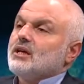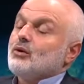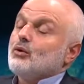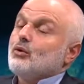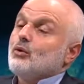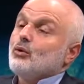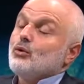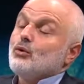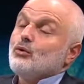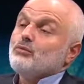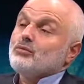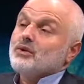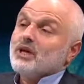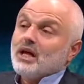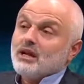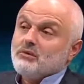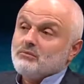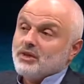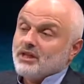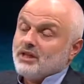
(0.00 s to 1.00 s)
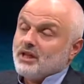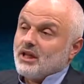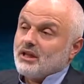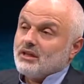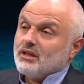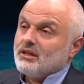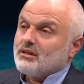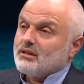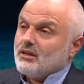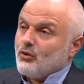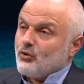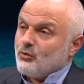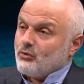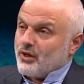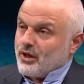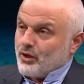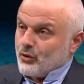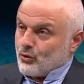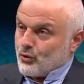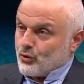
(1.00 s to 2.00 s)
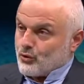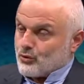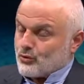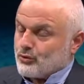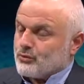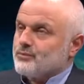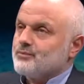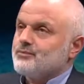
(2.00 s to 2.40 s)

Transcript: ölüm gelmeden de tevbeye koşun.